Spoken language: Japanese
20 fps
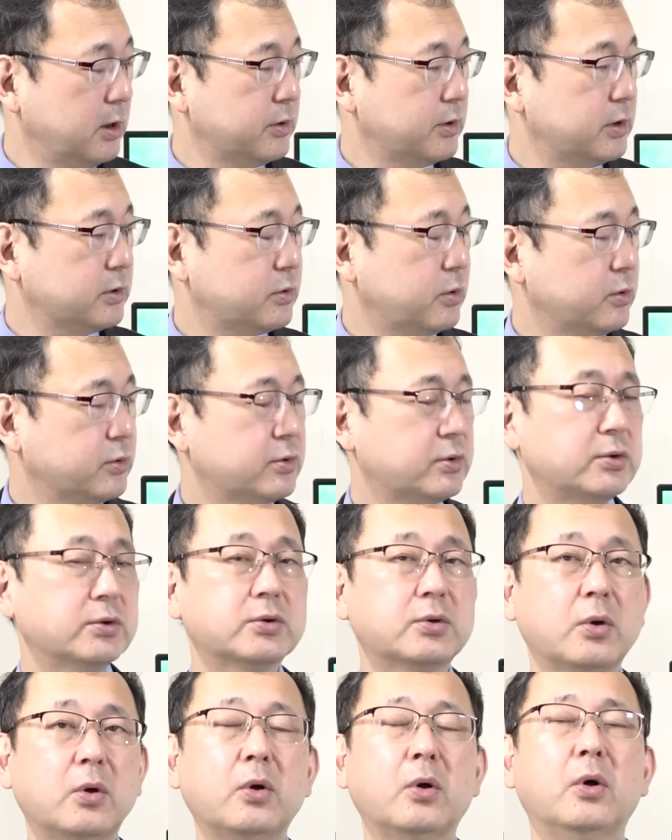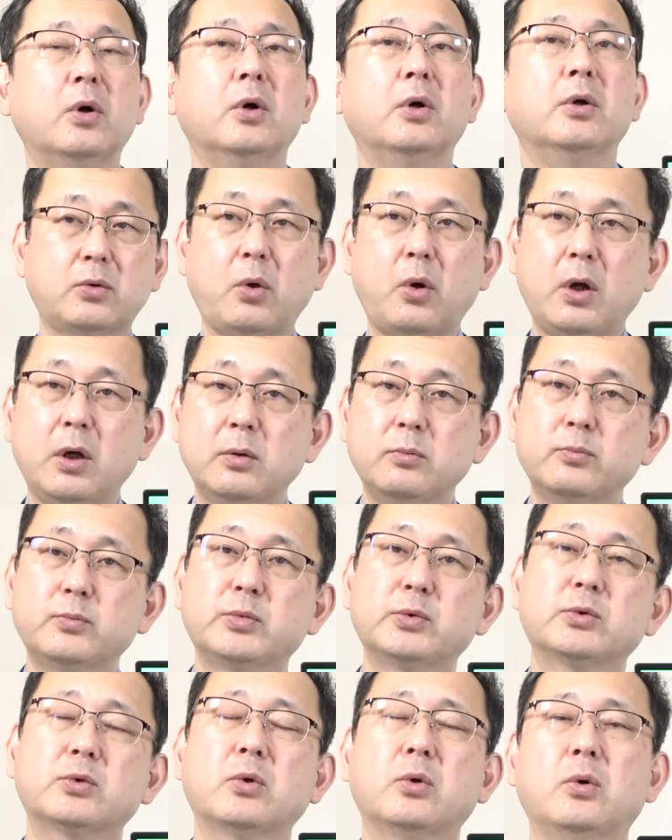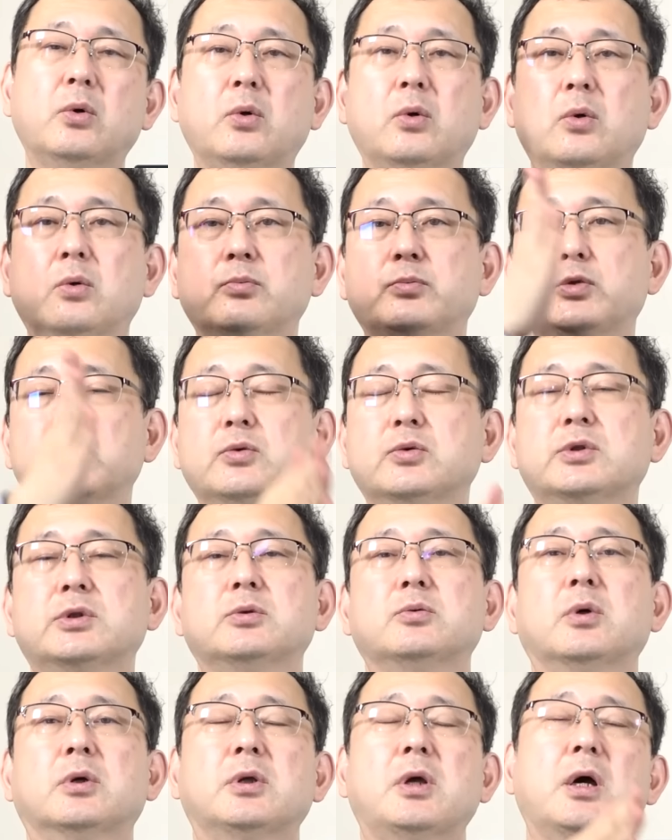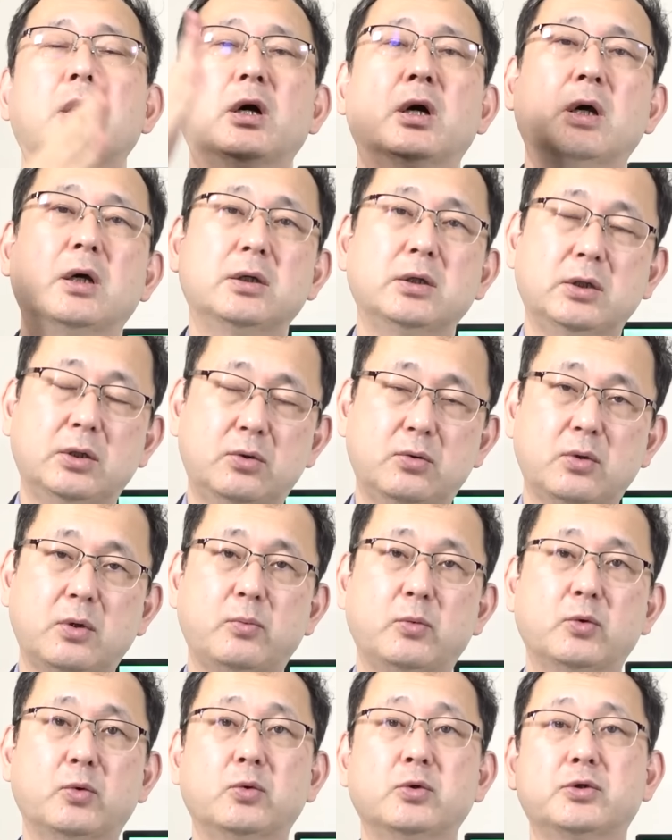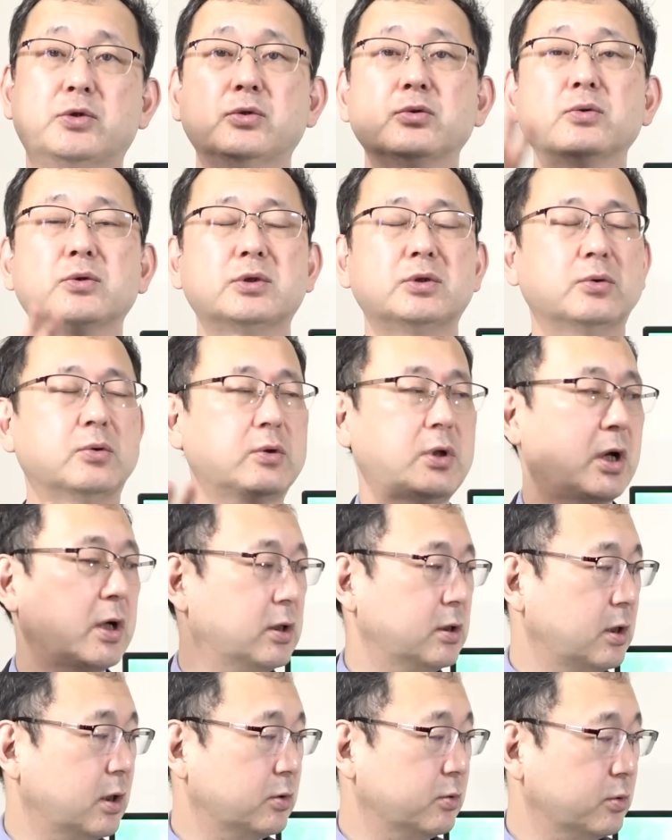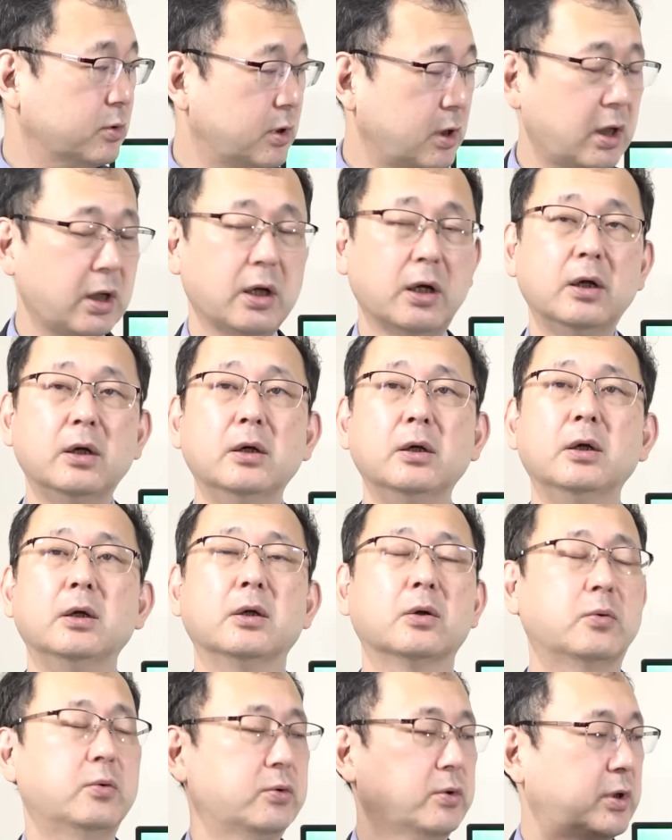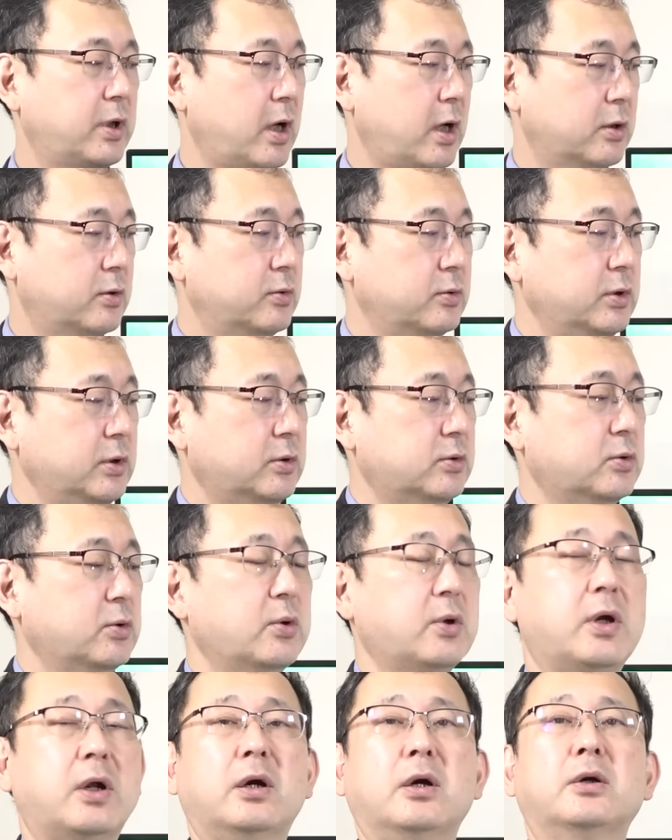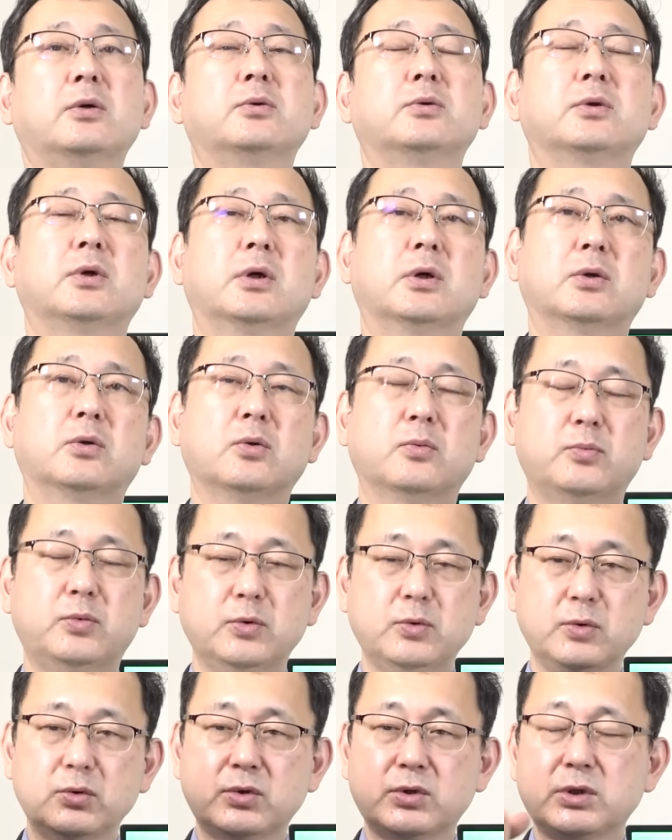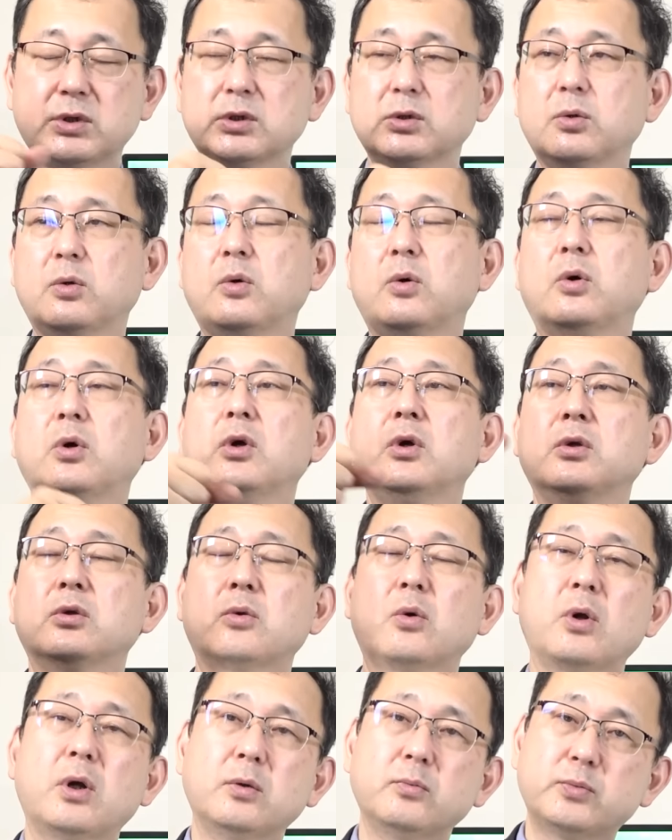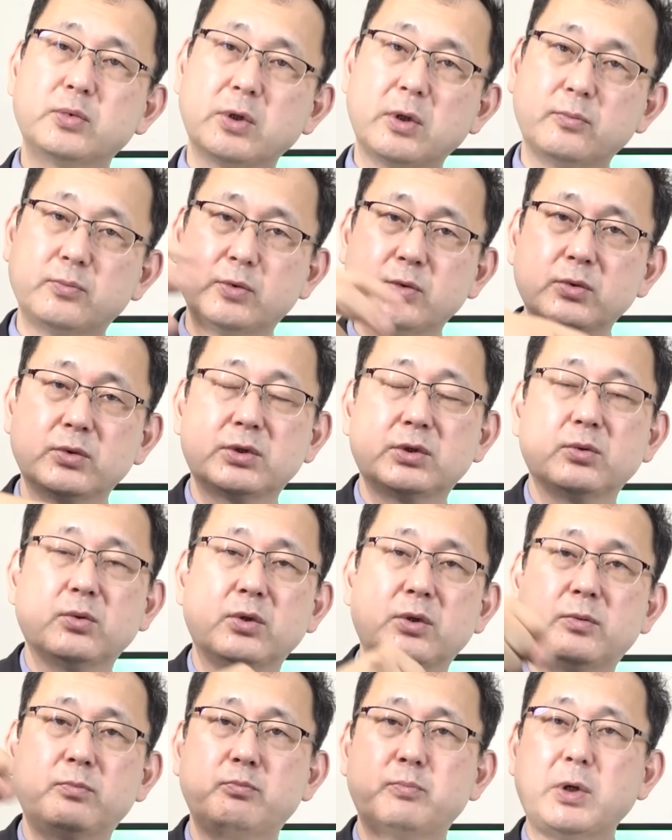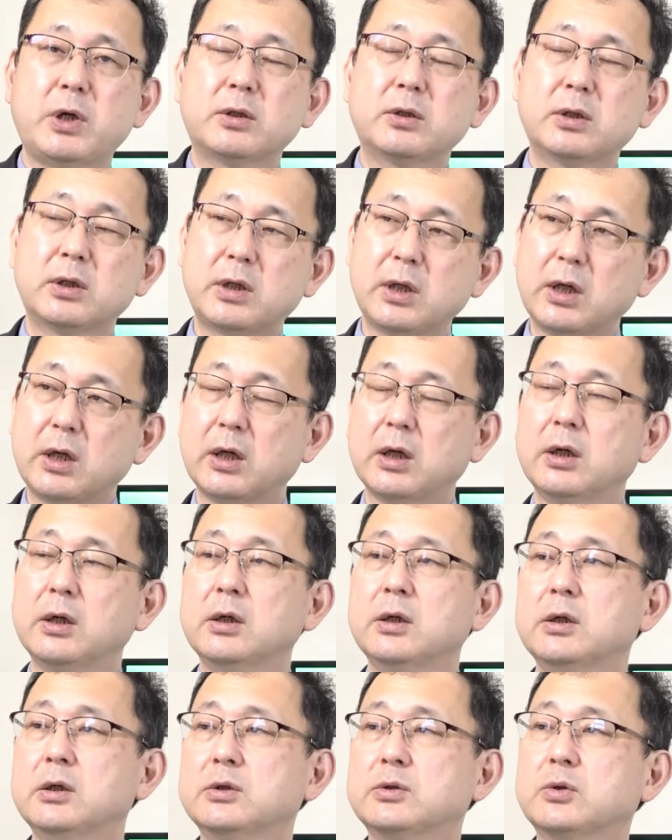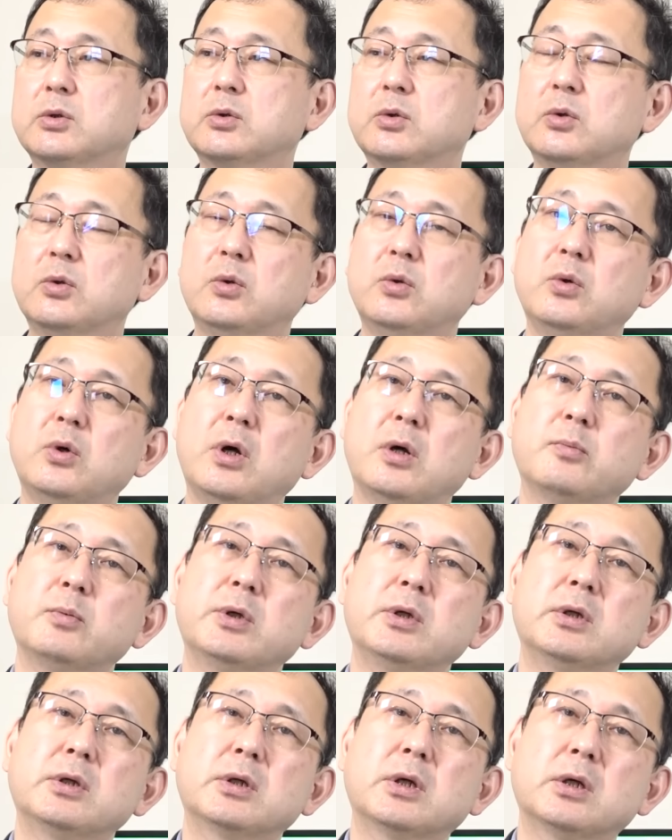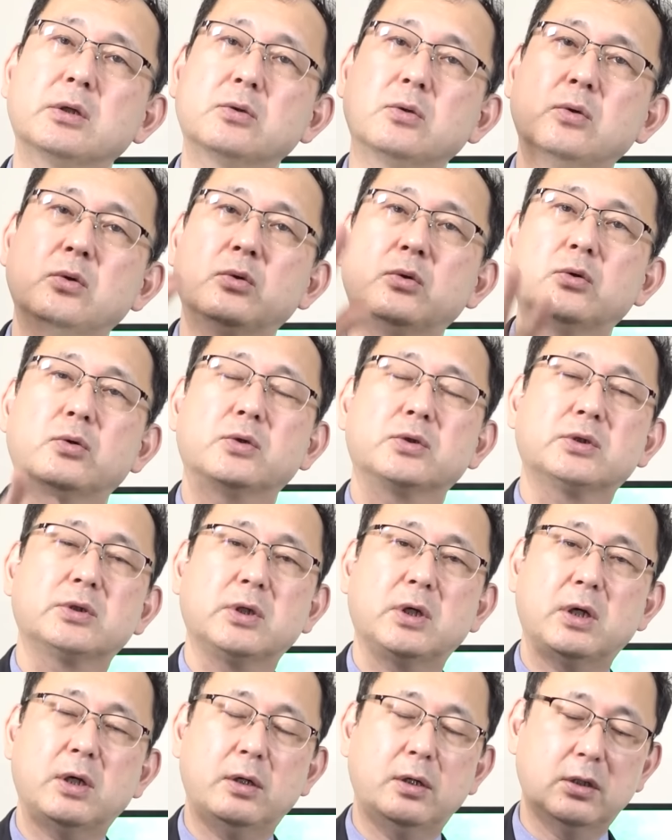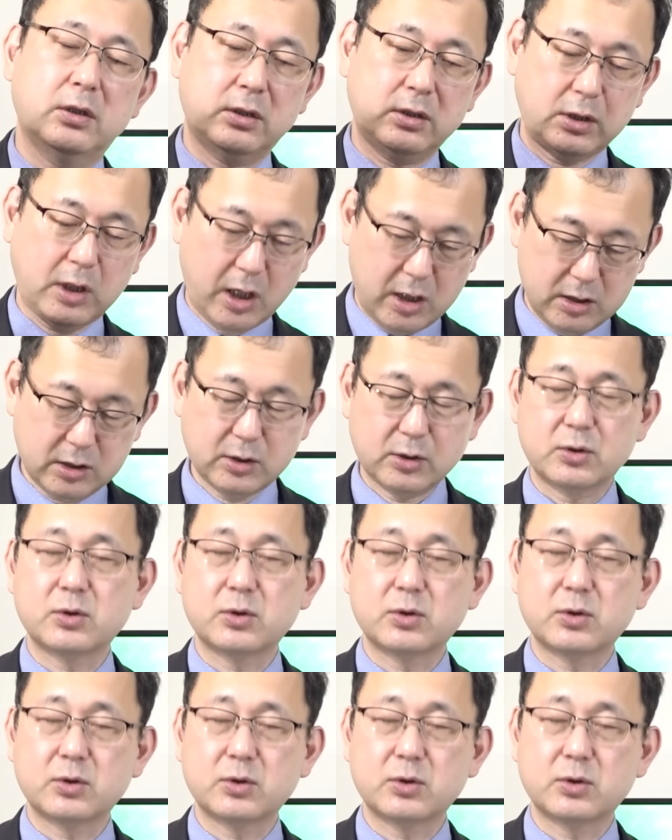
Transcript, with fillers: で、そうすると、トランプとプーチンは仲がいいっていうのはもうこれ周知の中なので、この逆ニクソンやられるんじゃないかと。プーチンを、トランプがプーチンを引っ張って、そのアメリカとロシア、対